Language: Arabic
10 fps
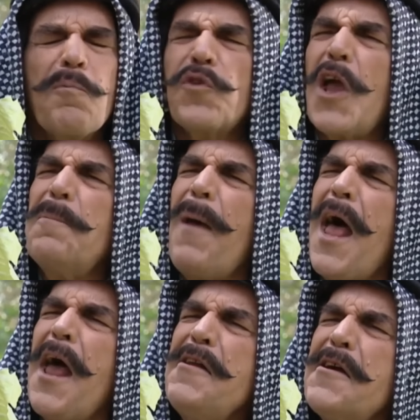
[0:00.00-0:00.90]

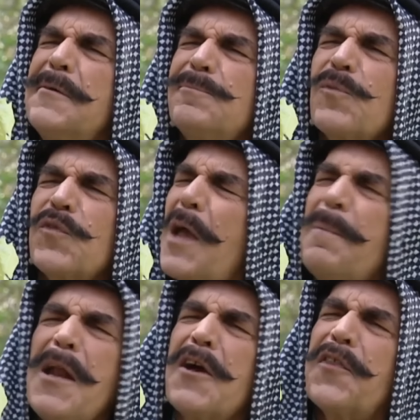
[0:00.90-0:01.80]
طيبان
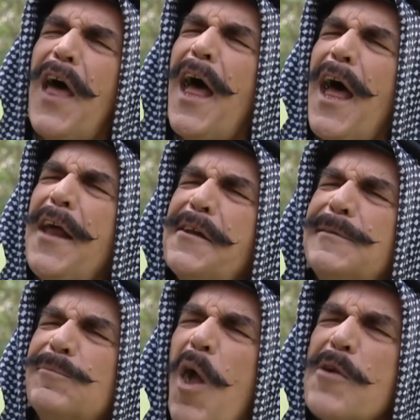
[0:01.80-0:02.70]
طيبين كثار
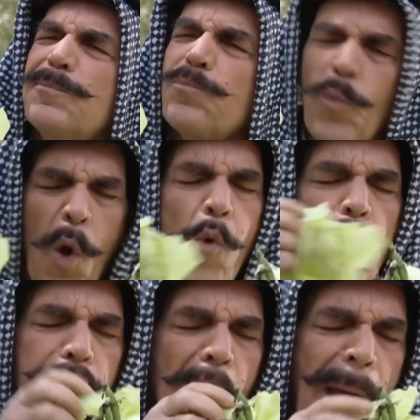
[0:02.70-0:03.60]

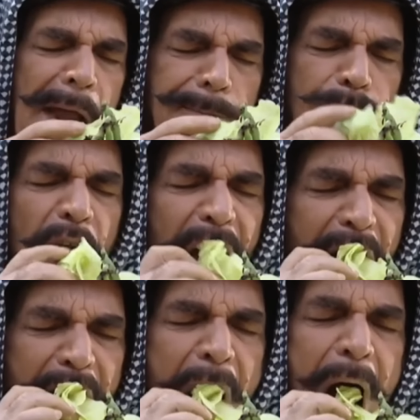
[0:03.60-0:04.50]
وانت كمان
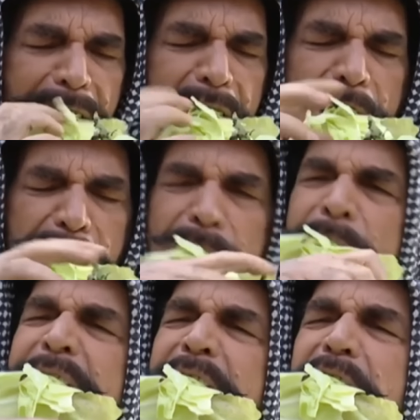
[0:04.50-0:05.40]
خذ
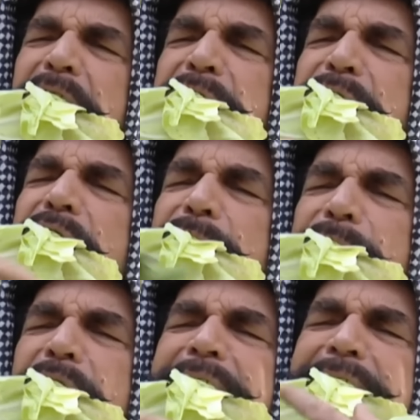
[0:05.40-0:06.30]
خذ ذوق
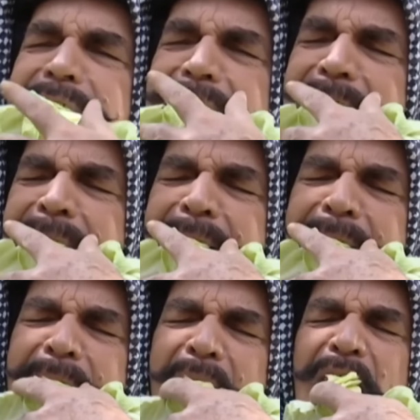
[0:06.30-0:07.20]
وليتي
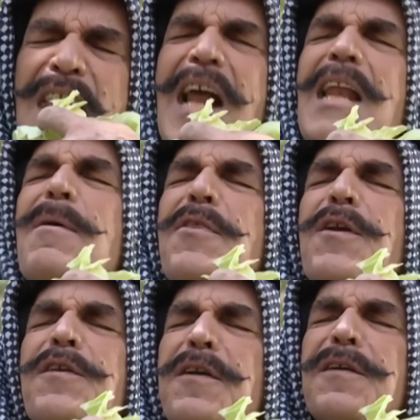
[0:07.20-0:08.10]
يلي بس
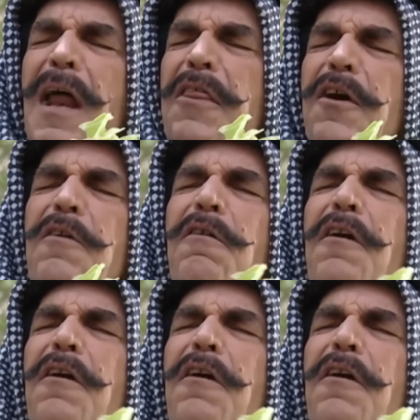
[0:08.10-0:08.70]
بالسكة ذوق